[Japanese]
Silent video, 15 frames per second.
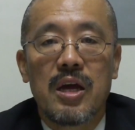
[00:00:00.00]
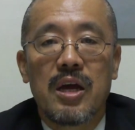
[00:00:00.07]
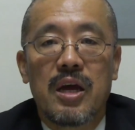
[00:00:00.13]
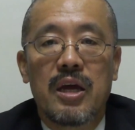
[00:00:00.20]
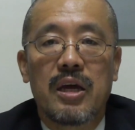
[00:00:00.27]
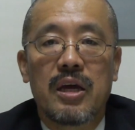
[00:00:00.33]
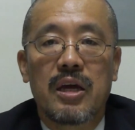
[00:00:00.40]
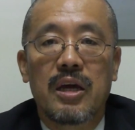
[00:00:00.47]

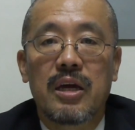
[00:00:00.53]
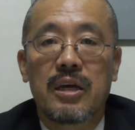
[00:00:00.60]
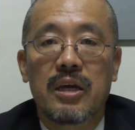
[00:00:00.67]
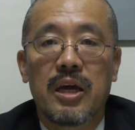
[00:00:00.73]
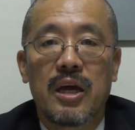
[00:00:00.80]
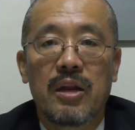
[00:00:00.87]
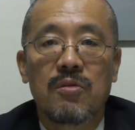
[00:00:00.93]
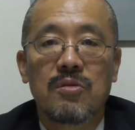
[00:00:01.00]
えー、
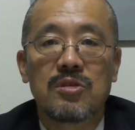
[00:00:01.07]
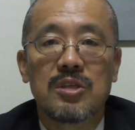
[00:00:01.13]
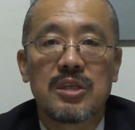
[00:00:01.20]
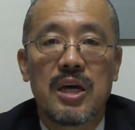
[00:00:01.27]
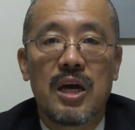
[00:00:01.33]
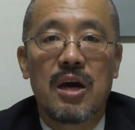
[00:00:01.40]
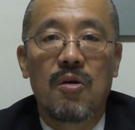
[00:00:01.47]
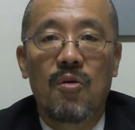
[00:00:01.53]
芸能人
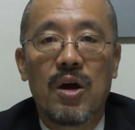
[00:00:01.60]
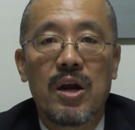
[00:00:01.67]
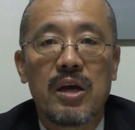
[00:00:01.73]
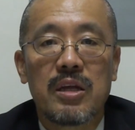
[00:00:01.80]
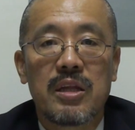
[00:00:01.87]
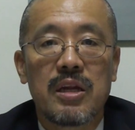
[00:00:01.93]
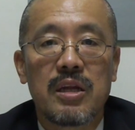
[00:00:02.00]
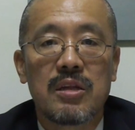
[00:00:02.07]
やお笑
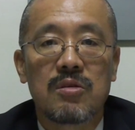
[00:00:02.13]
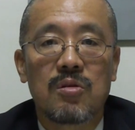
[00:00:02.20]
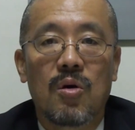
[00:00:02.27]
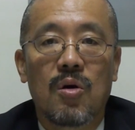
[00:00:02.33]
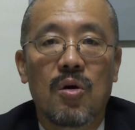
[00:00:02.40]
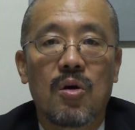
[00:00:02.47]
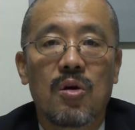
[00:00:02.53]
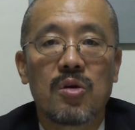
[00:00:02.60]
い
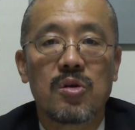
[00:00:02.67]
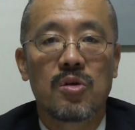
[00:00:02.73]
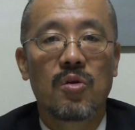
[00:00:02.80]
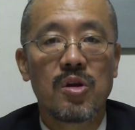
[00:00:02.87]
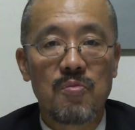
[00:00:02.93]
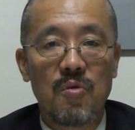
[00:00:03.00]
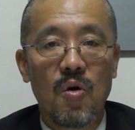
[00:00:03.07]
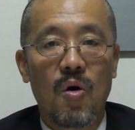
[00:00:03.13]
タレントよ
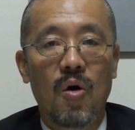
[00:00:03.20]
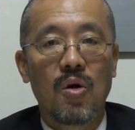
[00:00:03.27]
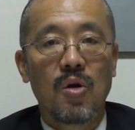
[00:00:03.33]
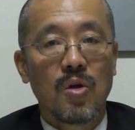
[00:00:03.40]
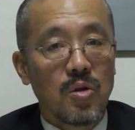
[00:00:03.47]
りも